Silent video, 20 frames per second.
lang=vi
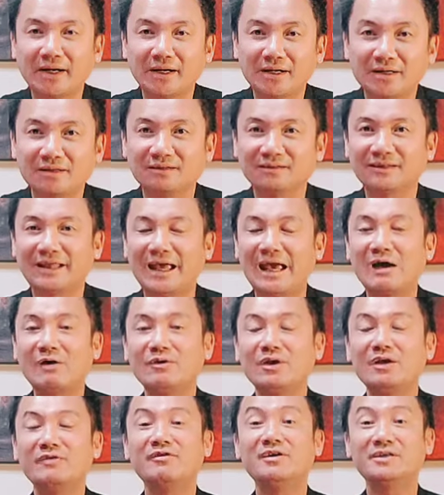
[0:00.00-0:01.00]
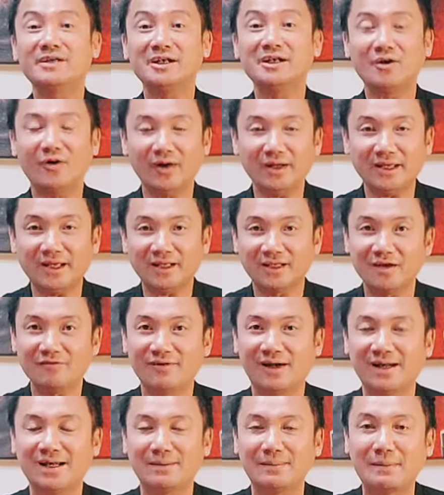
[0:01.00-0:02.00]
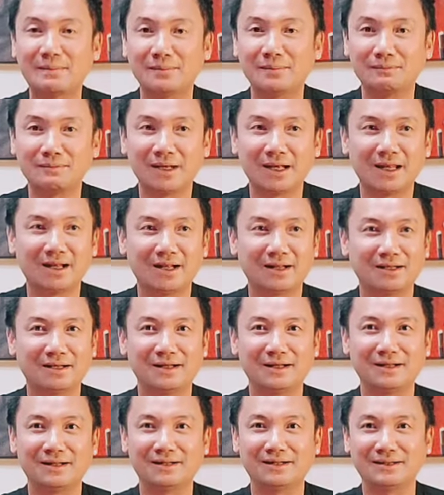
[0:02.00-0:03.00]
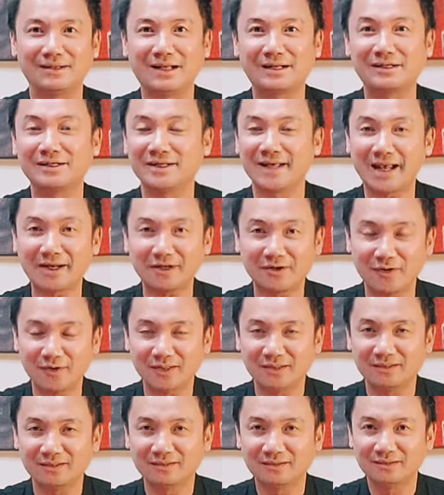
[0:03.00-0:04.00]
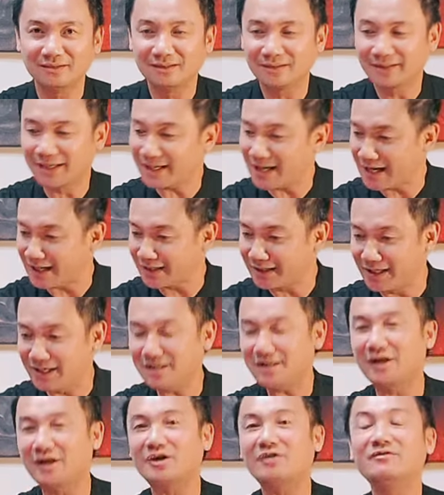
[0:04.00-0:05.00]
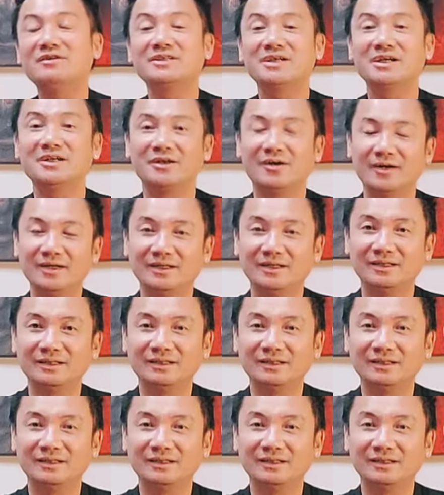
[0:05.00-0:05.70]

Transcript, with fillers: đó, theo như Phương Trinh nói nha, chứ không phải là là là, là người khác nói cái này là chính là do phương trinh nói